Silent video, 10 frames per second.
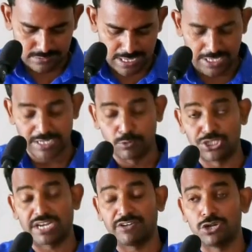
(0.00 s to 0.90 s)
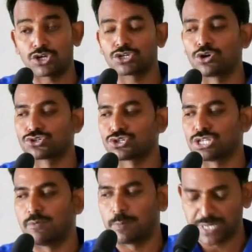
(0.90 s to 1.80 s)
దానికంటే ముందు ఇరవై ఒకటి కూడా
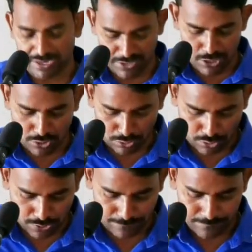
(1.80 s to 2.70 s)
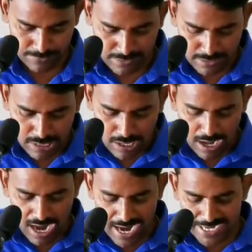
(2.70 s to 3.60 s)
చూద్దాము ఇరవై ఒకటి కూడా
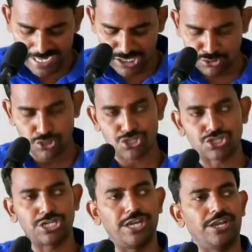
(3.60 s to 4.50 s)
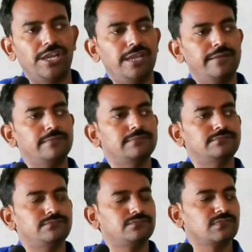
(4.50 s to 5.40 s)
ఆయన దృష్టి
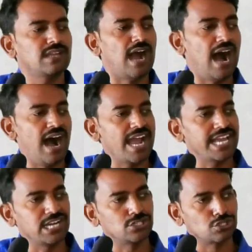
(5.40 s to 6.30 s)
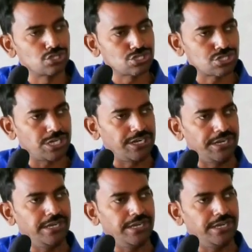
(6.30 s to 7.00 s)
ఆయన దృష్టి